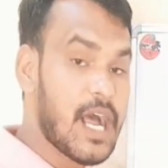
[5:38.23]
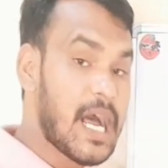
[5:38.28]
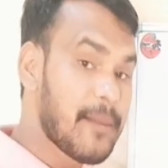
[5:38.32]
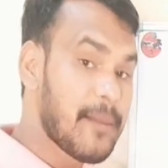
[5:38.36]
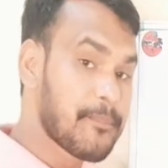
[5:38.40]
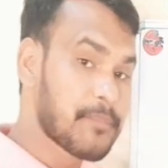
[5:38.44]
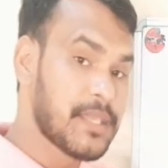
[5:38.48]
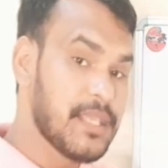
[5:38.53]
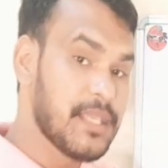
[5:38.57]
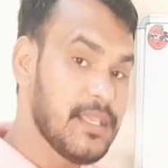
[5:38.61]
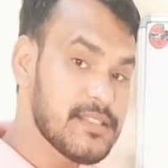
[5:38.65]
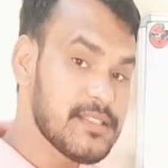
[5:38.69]

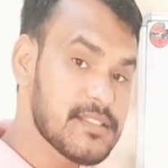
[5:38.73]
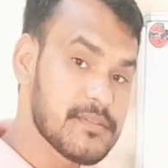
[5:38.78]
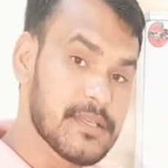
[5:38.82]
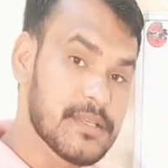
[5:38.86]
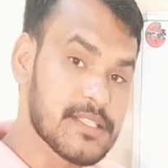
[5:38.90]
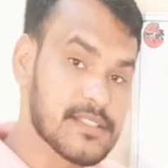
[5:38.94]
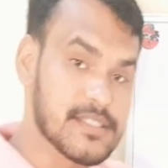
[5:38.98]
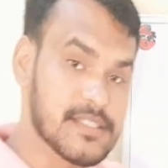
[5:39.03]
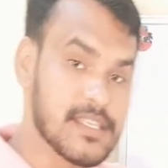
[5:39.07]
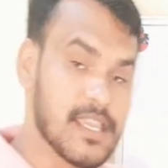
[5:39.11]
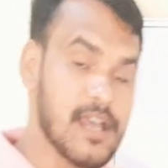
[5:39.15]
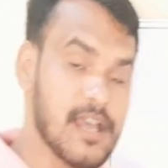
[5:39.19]
आपकी
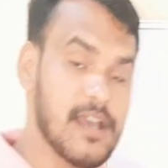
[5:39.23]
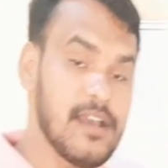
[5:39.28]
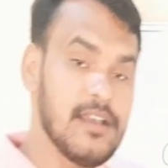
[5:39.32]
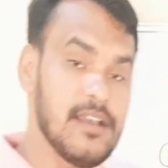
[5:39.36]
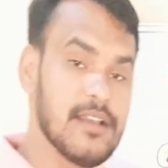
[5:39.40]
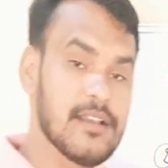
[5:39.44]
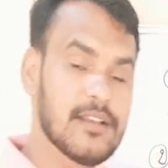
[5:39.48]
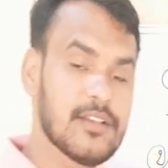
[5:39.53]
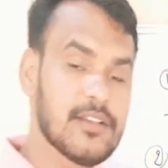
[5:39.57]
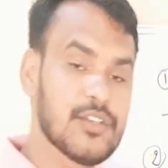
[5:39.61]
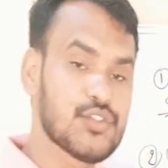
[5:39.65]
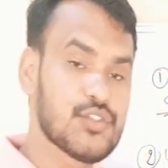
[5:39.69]
समस्या
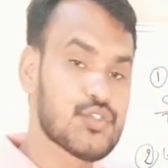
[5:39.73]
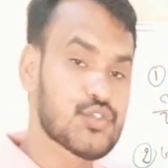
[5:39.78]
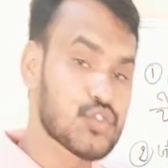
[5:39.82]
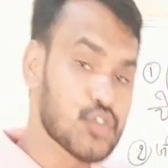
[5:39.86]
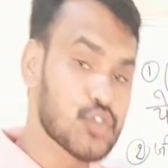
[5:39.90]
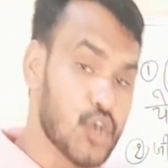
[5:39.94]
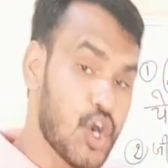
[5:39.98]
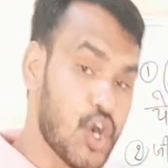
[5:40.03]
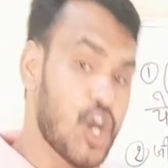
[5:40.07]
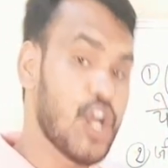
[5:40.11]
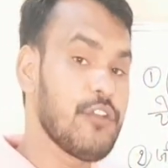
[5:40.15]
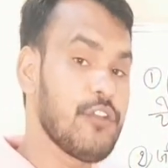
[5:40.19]

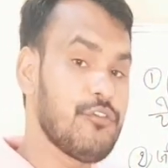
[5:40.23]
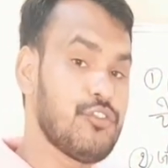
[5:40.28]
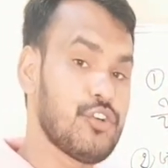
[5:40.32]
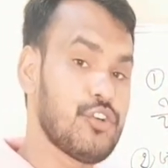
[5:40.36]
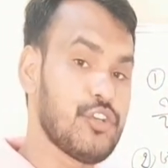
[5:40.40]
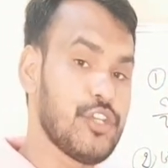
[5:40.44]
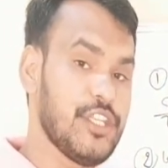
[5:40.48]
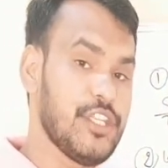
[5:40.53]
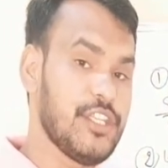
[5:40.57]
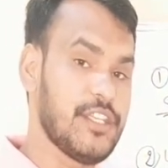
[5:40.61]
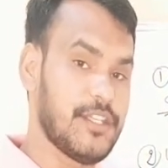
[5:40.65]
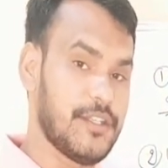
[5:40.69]
सॉल्व
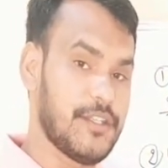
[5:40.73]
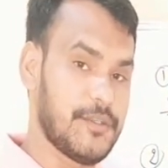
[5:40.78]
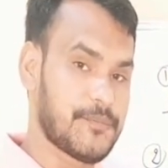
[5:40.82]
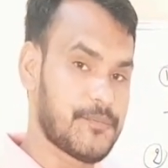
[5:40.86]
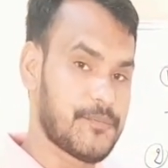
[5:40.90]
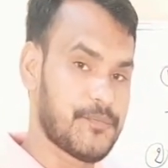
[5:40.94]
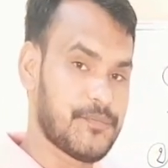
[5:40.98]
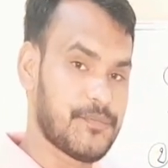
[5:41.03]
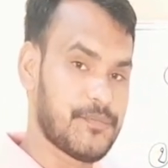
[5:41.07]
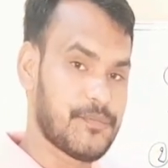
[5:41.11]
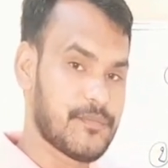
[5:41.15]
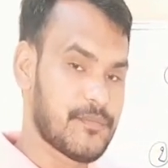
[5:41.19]
होनी है
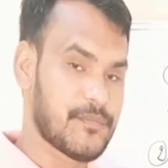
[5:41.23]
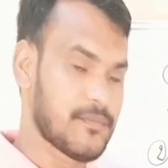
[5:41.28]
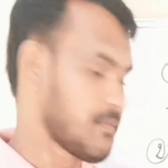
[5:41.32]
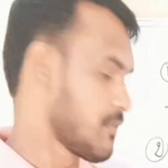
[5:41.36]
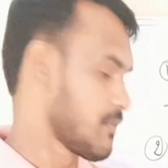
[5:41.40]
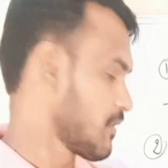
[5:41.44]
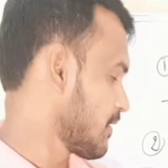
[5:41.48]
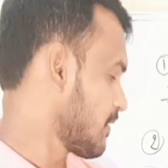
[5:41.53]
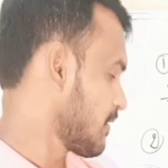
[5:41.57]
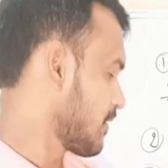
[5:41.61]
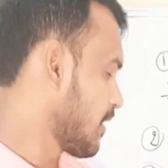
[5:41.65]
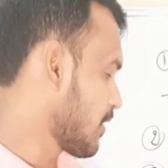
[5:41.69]

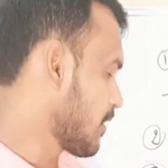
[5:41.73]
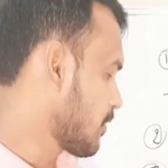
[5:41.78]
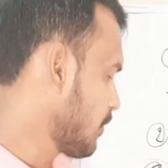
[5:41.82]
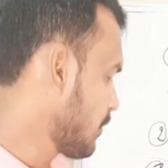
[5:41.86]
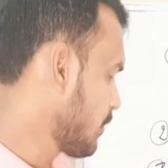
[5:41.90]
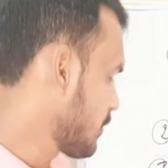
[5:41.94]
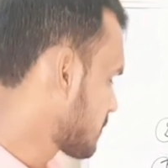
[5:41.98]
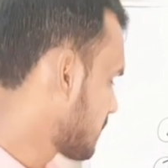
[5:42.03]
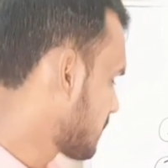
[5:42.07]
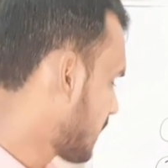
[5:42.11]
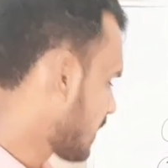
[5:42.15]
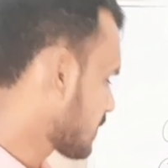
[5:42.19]
देखो
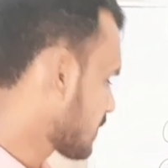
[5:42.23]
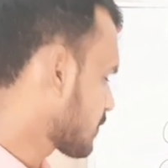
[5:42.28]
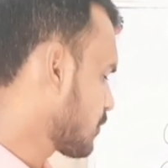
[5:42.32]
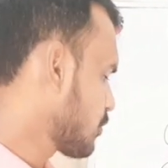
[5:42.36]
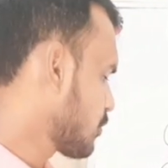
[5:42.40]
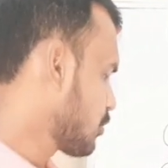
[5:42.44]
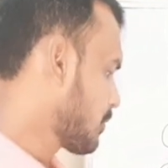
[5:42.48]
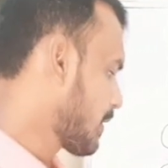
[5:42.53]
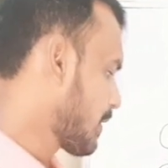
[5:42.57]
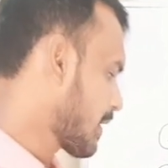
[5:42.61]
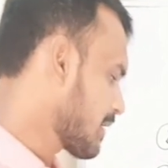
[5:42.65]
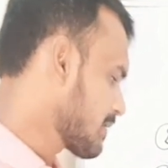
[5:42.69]
इस बात को
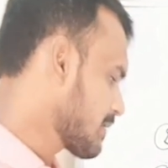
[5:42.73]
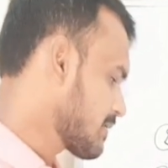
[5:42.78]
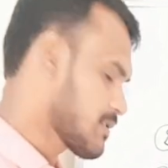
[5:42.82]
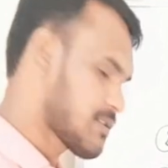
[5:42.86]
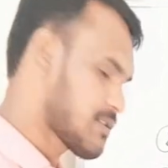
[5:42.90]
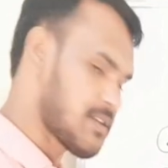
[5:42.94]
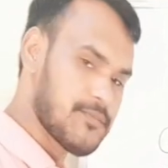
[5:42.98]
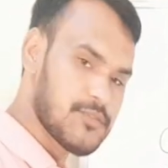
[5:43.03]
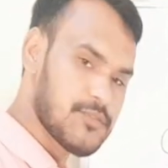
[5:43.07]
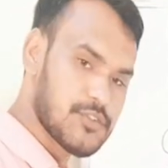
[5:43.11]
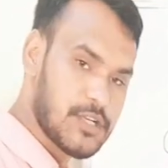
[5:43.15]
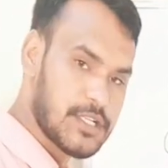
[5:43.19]
दोबारा से
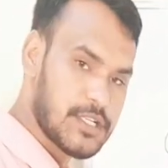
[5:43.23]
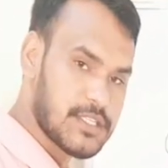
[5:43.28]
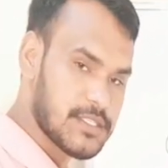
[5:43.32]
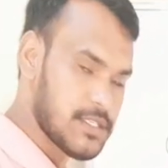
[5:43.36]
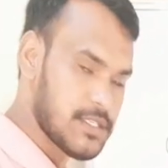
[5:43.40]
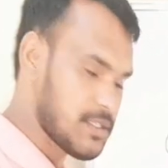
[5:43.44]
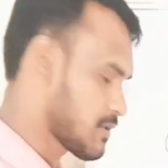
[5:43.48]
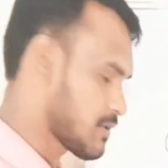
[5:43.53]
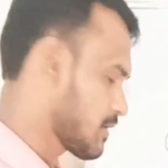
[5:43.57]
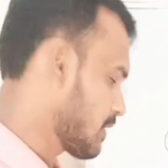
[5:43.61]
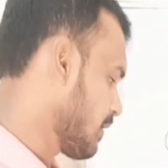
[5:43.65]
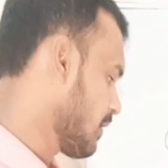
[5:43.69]
समझो
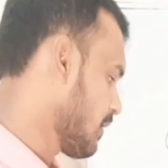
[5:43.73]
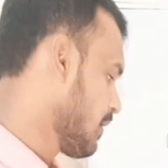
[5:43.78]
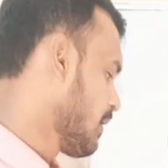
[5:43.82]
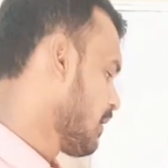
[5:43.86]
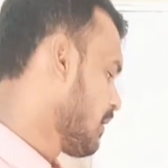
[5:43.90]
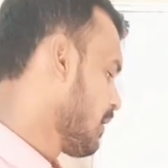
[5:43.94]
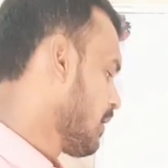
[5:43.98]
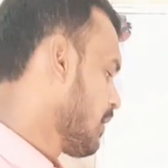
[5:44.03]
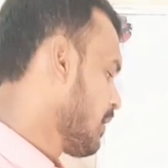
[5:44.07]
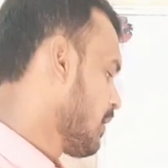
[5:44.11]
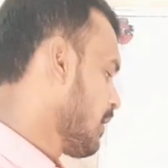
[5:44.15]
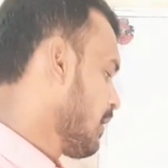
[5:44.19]
अच्छे से
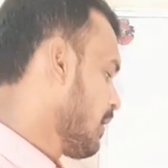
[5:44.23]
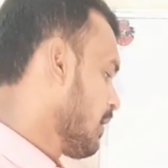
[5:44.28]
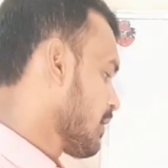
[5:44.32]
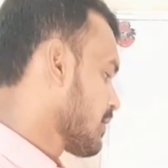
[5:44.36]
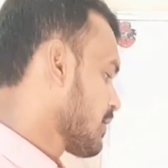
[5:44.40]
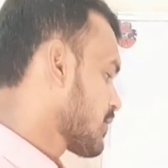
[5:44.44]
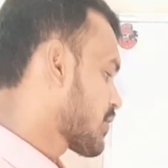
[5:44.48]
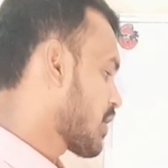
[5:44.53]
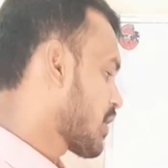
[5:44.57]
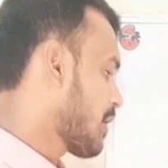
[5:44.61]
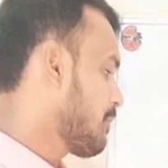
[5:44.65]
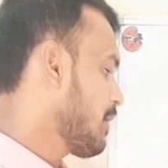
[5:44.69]

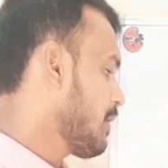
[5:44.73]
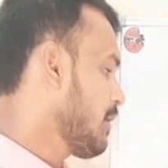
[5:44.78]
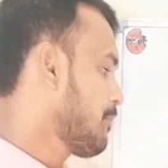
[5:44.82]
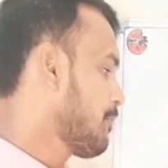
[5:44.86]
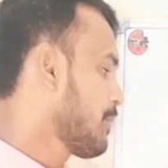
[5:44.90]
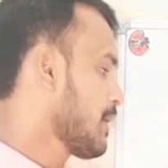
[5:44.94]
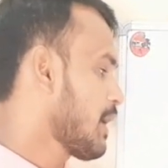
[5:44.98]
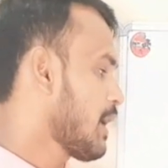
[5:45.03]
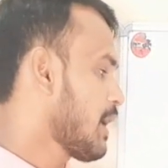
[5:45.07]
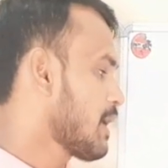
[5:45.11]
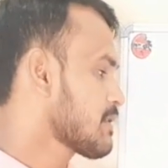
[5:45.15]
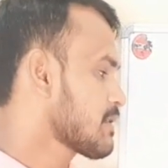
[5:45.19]
सभी
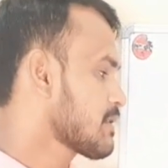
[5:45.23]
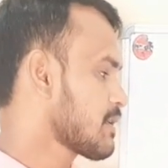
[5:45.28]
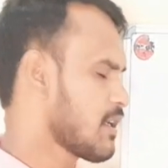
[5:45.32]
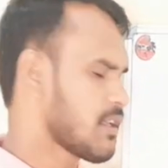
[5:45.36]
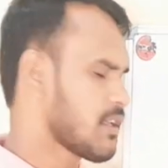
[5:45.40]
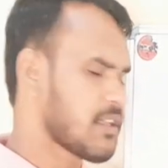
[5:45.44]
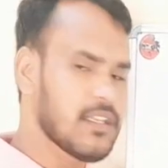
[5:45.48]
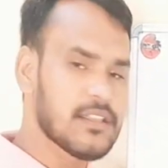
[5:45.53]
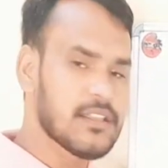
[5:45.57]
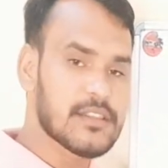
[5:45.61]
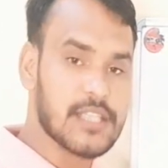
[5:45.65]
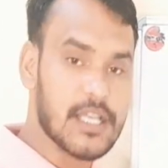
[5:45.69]
प्रयास
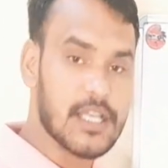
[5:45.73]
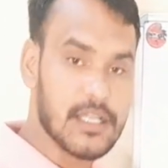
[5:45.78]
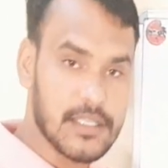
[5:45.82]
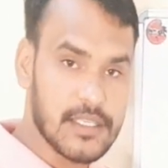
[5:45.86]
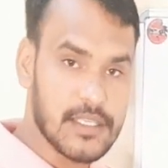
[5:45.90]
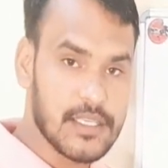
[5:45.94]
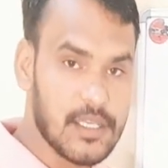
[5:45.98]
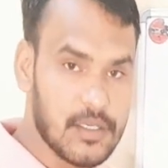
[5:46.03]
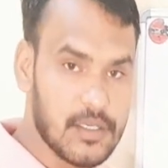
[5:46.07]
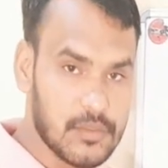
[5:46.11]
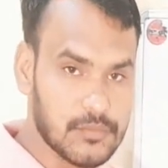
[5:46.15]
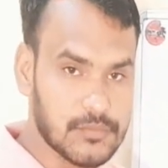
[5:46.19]
करके थक
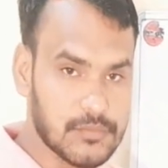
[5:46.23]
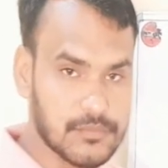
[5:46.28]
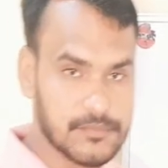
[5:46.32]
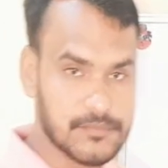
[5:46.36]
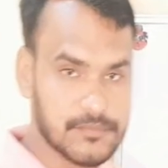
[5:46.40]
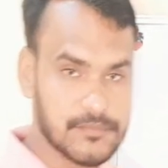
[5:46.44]
गया हूं